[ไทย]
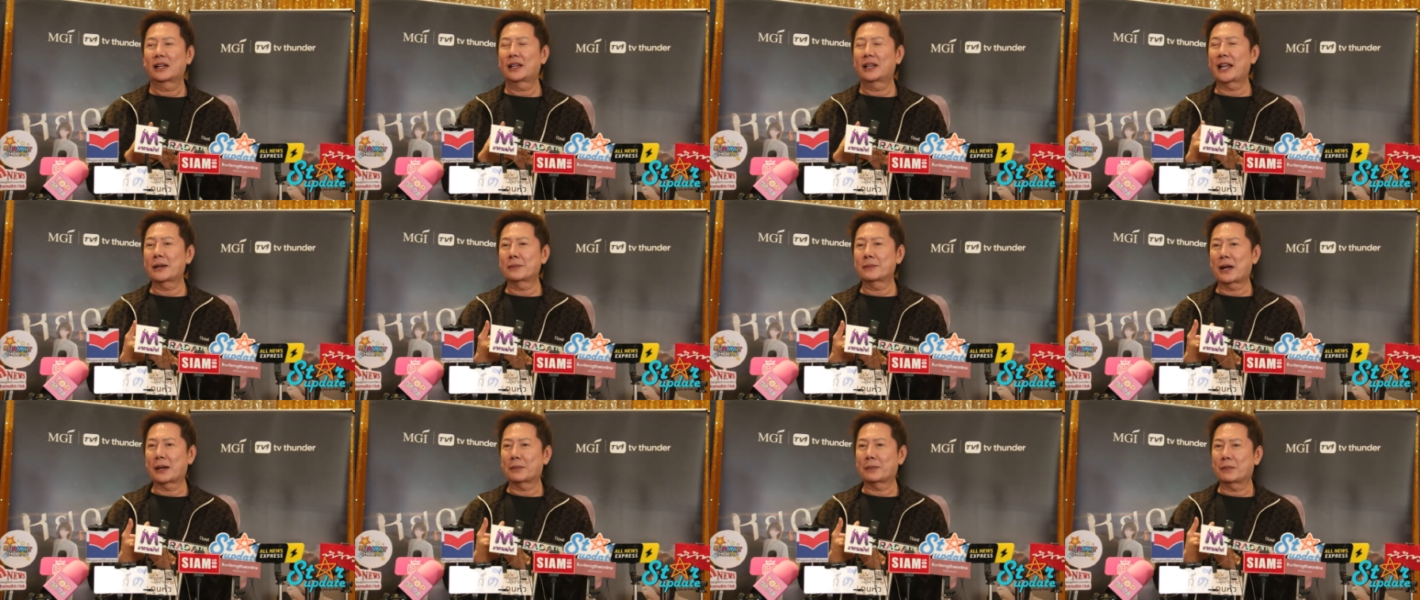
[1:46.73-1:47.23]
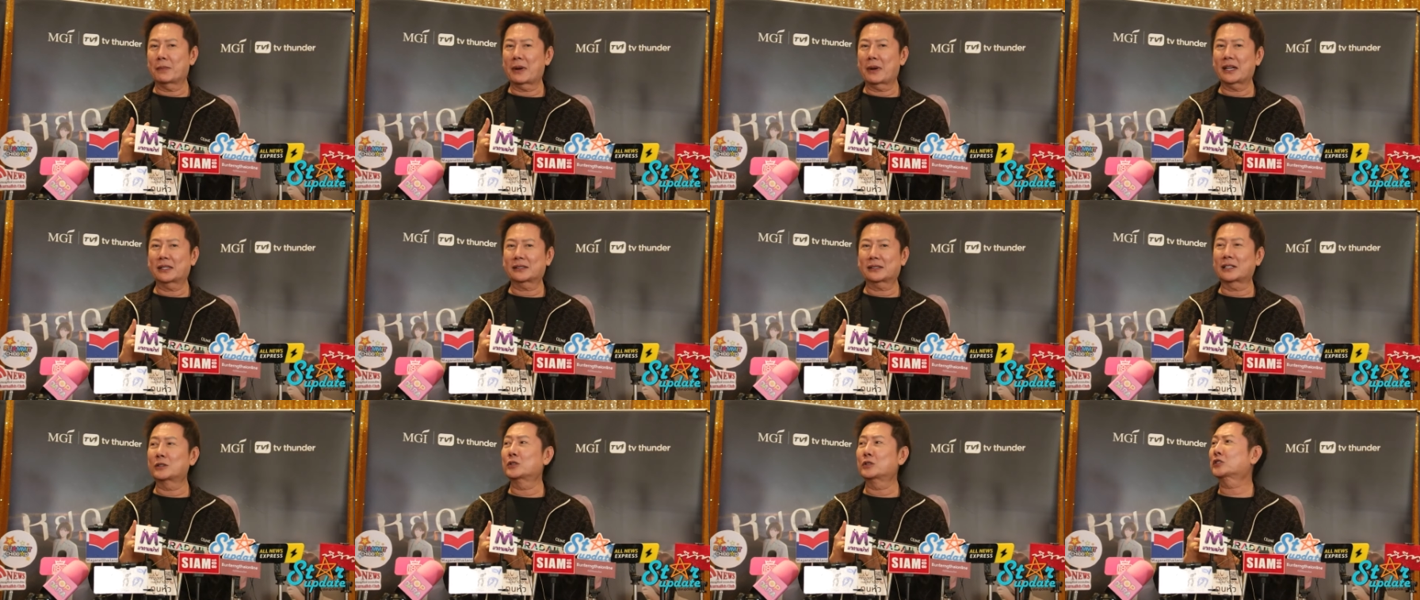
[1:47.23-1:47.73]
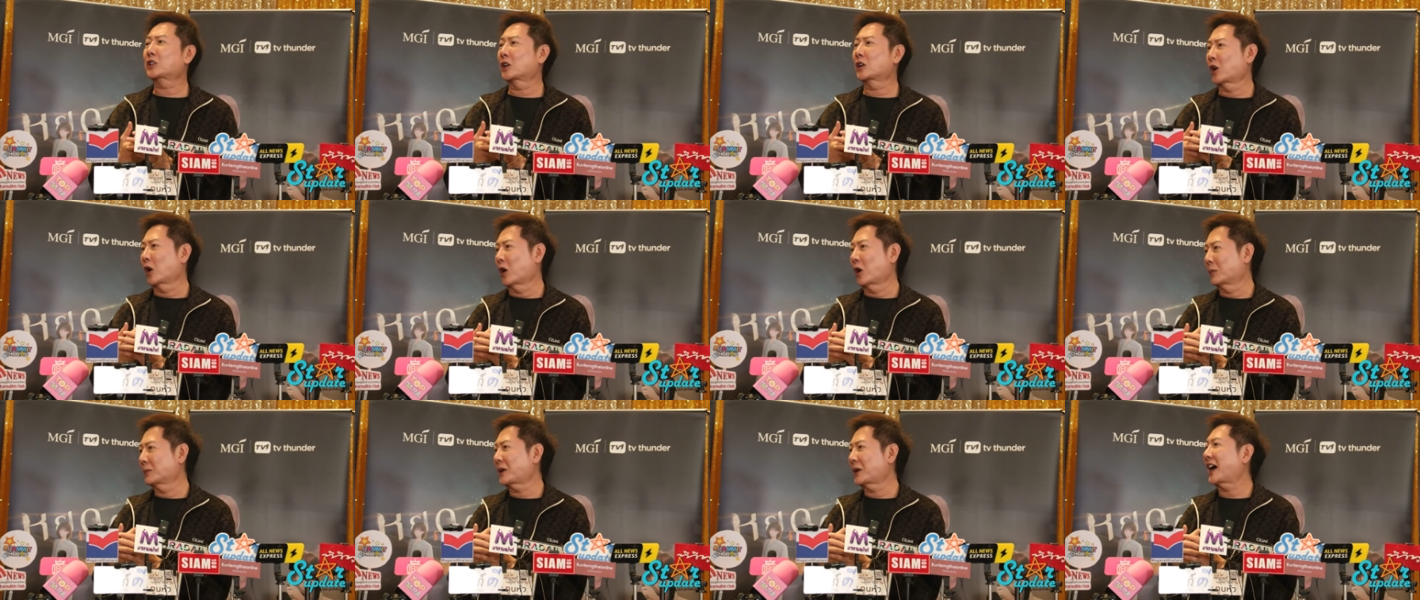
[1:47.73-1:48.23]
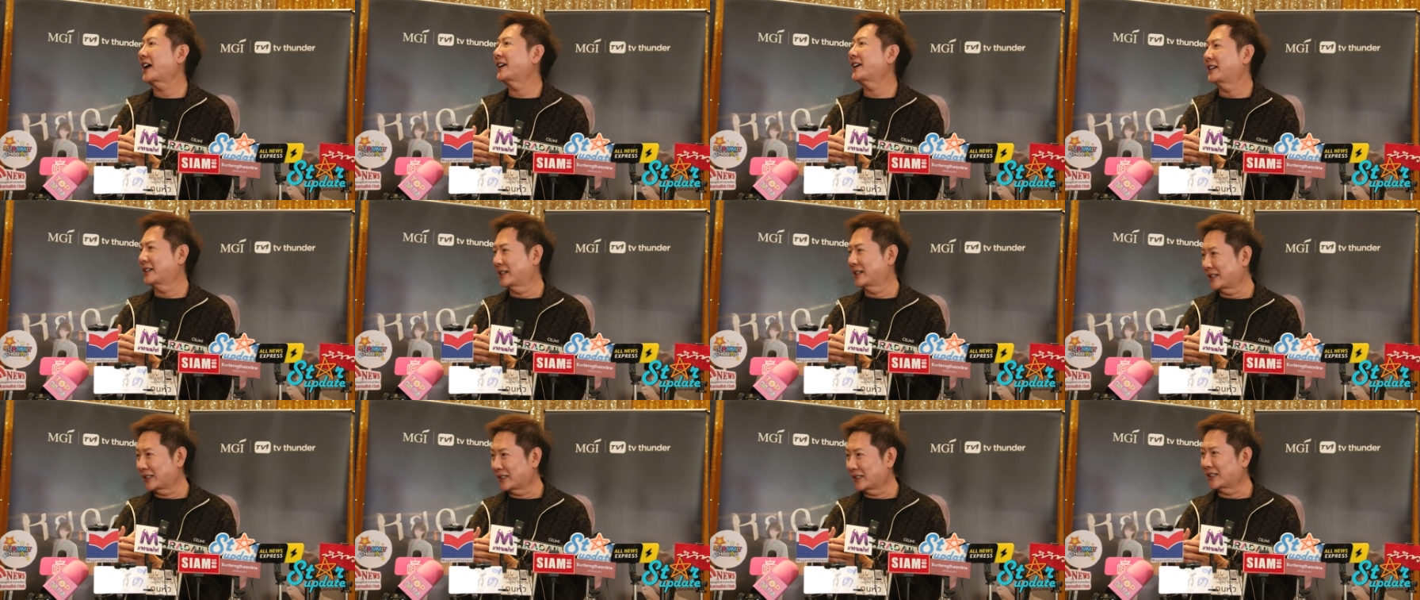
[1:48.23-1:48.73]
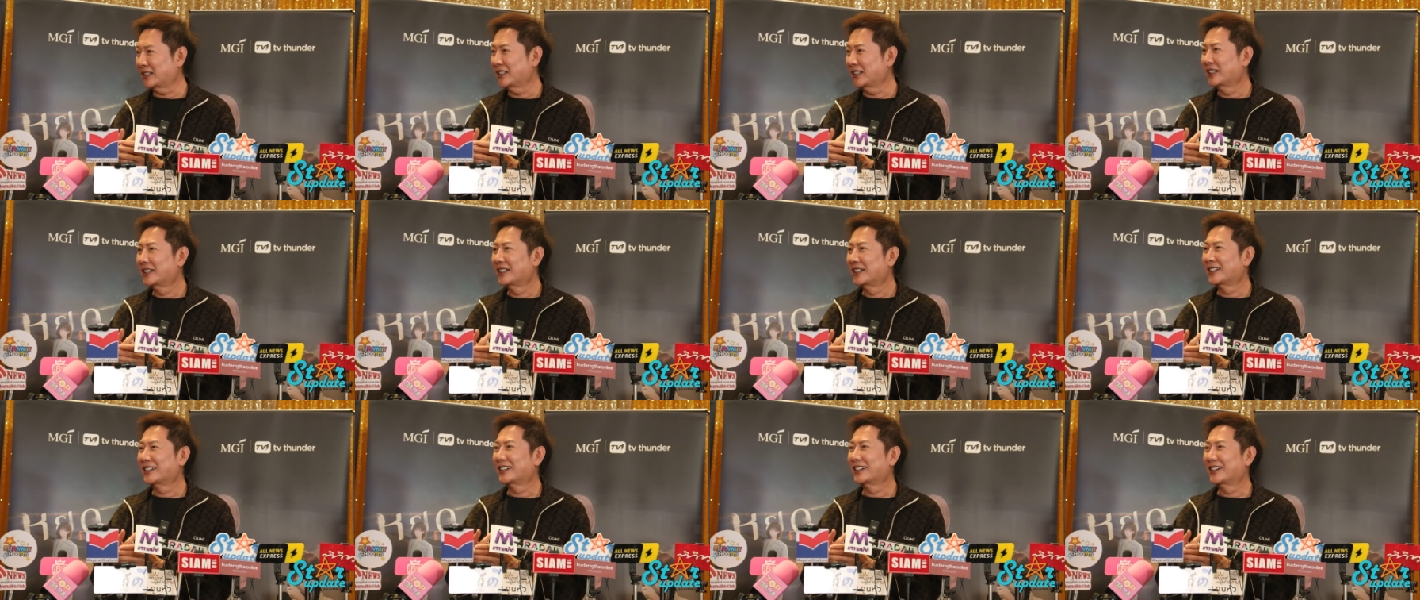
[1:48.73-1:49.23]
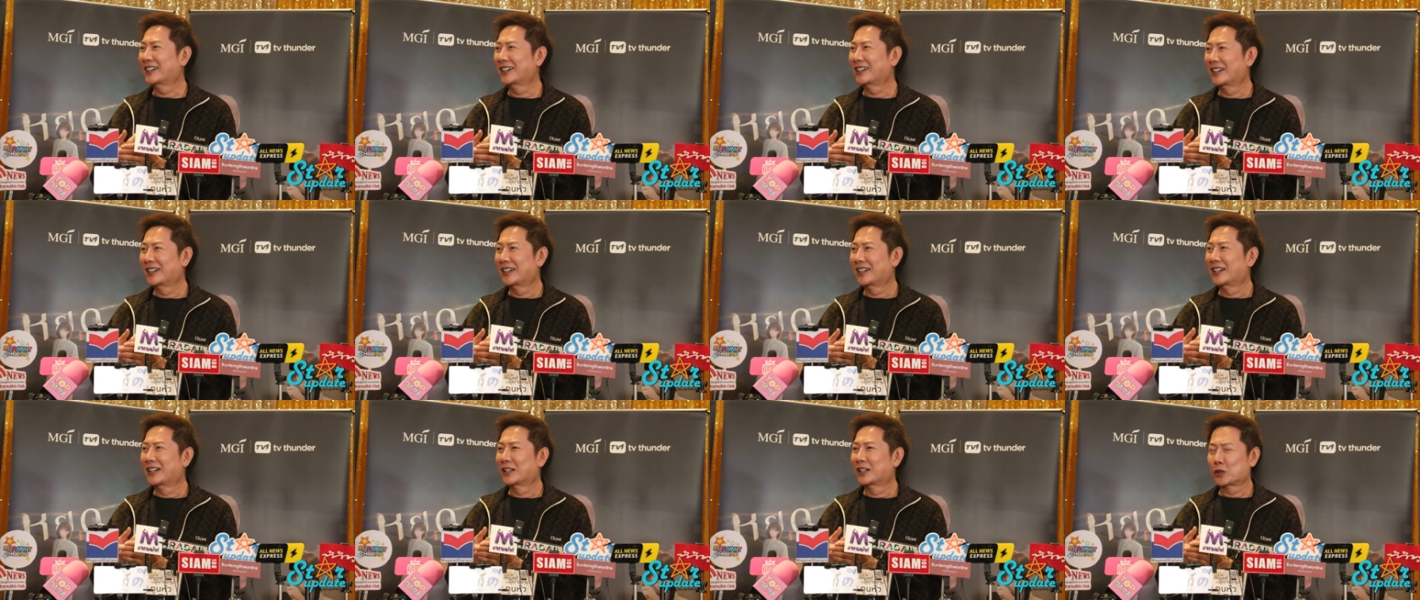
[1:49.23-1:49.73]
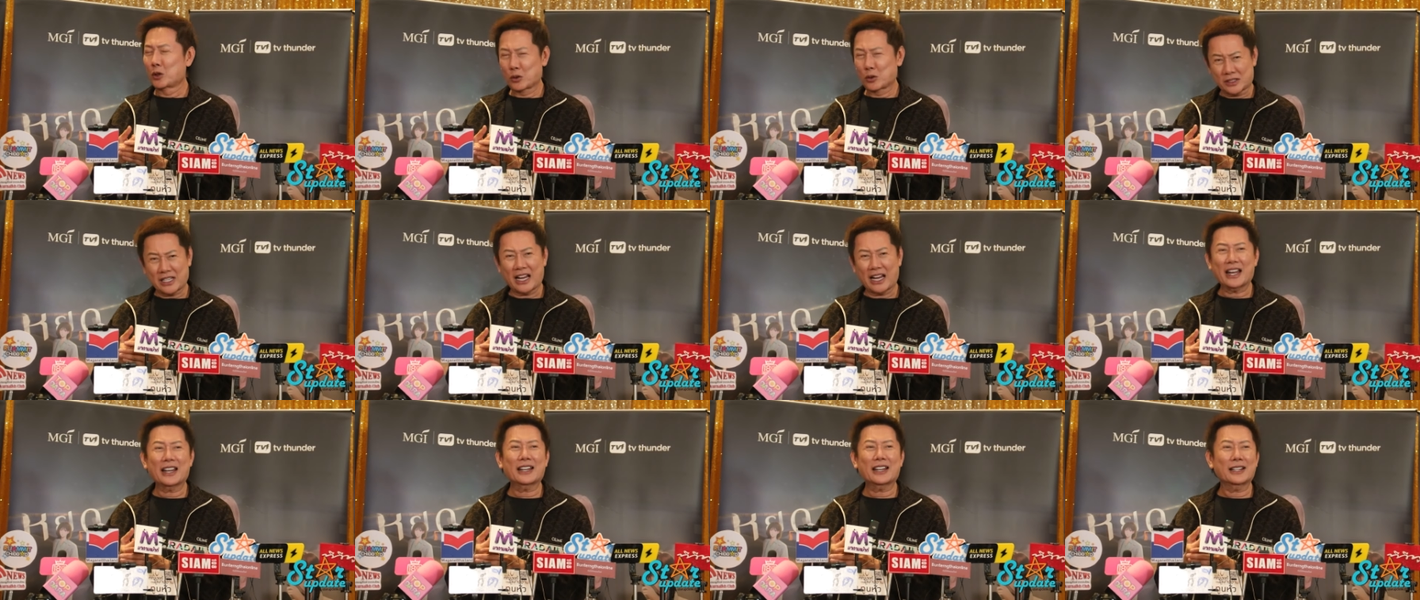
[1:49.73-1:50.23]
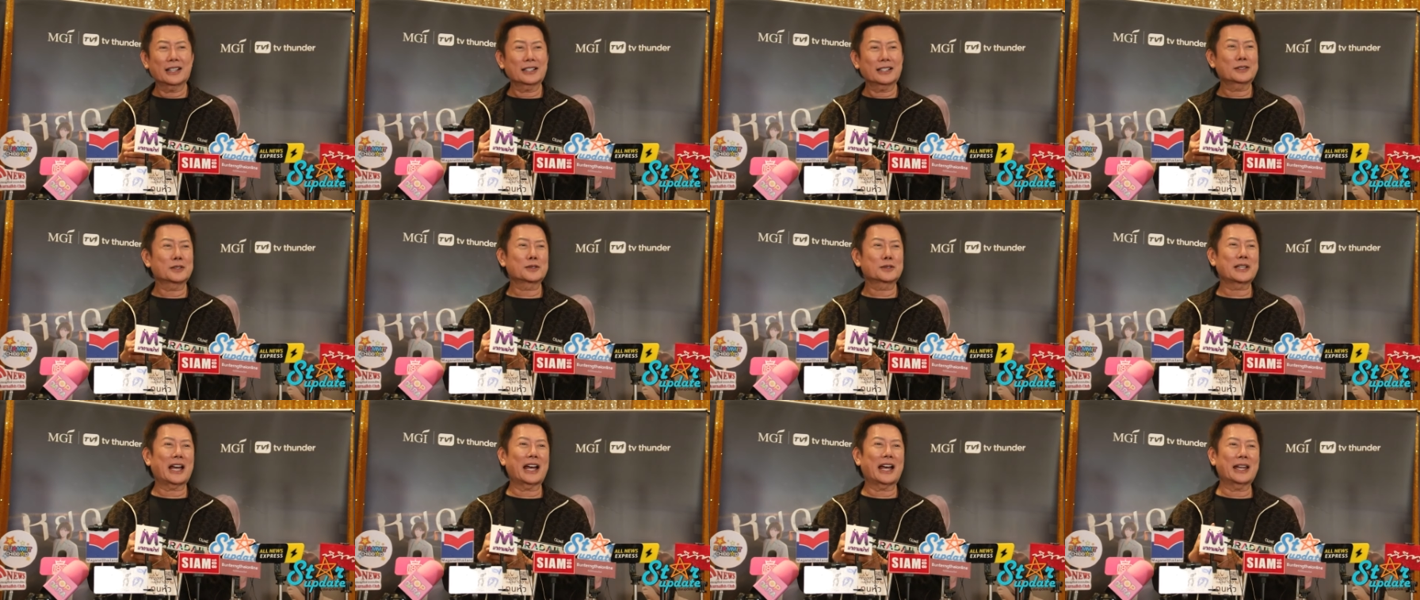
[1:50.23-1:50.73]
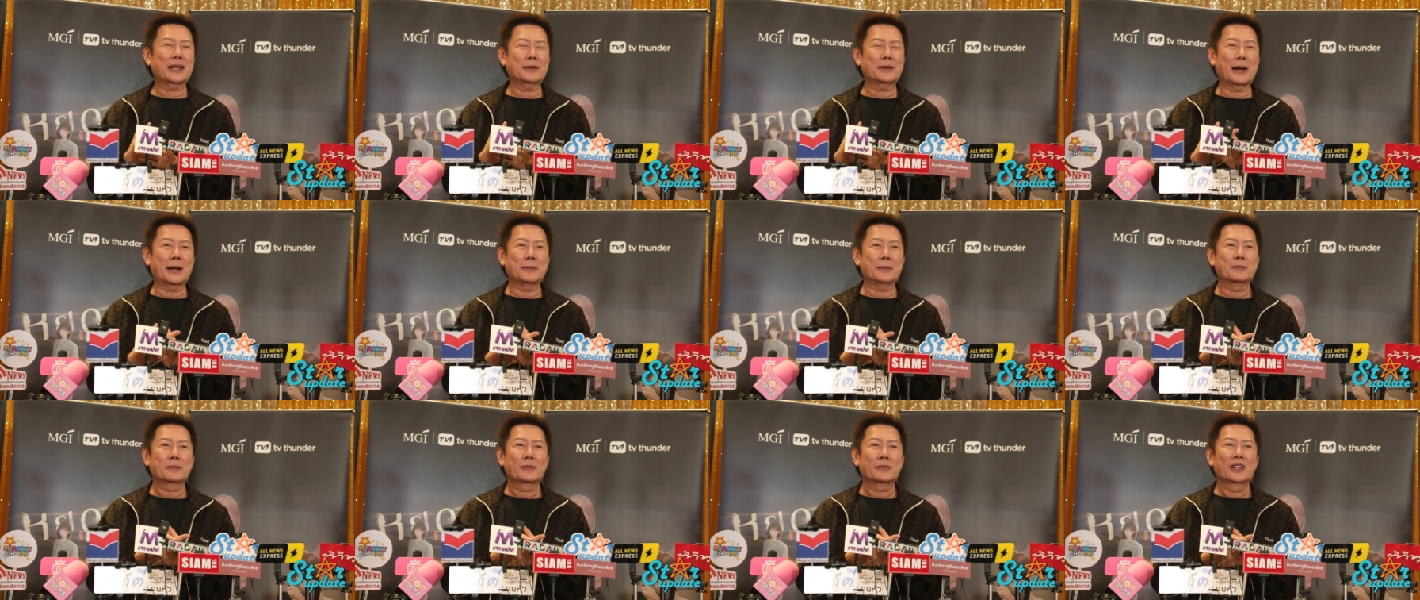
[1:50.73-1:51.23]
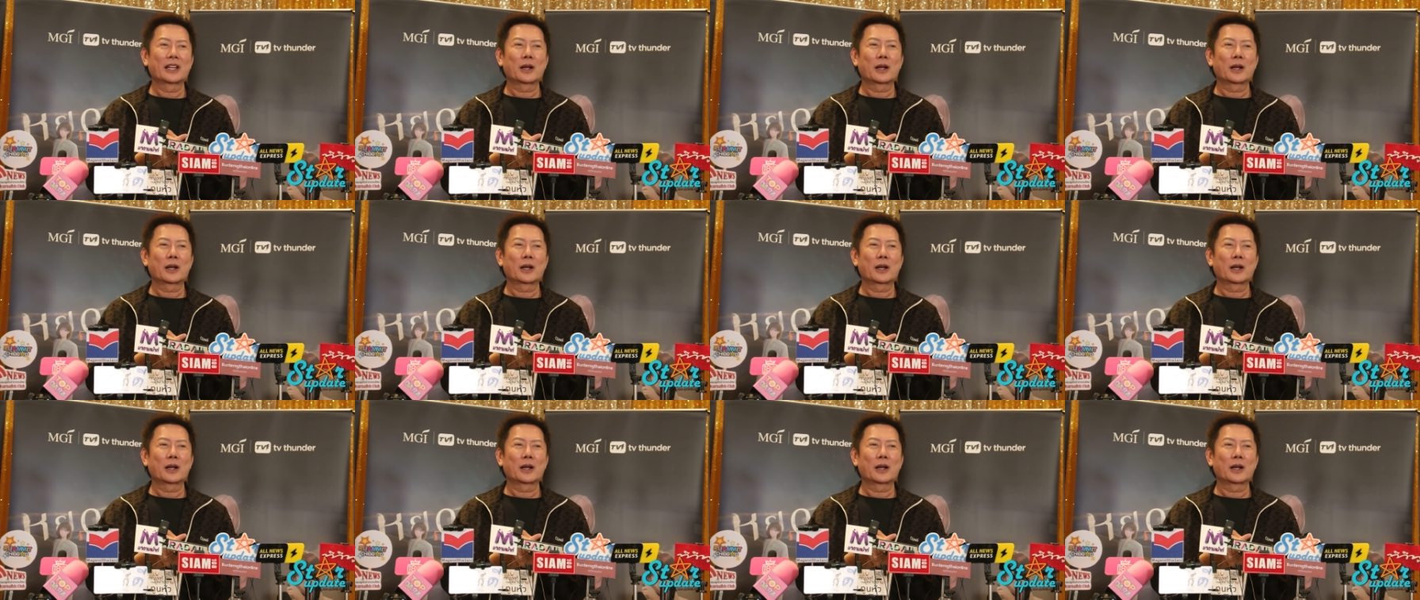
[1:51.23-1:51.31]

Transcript: เล่นแบบไม่ทะนุถนอมใครเลยถูกใจไหมครับพี่ถูกใจเสียถูกใจแบบ